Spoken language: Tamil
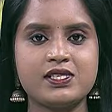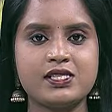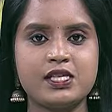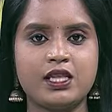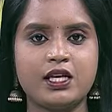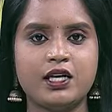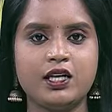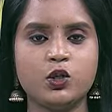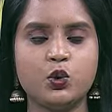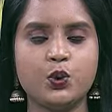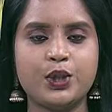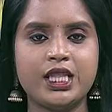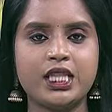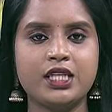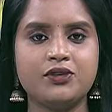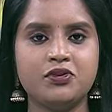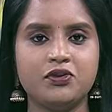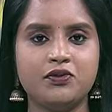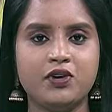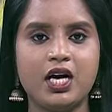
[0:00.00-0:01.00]
வசதிகள்
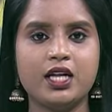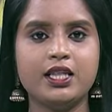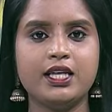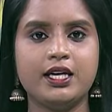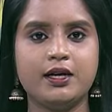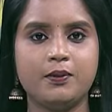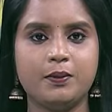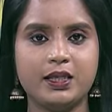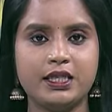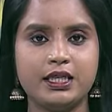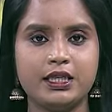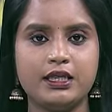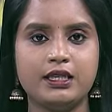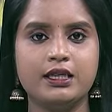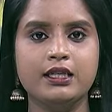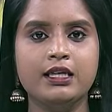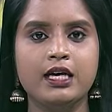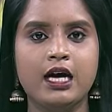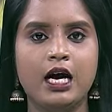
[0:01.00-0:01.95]
குறித்து விவாதிக்கப்பட்டது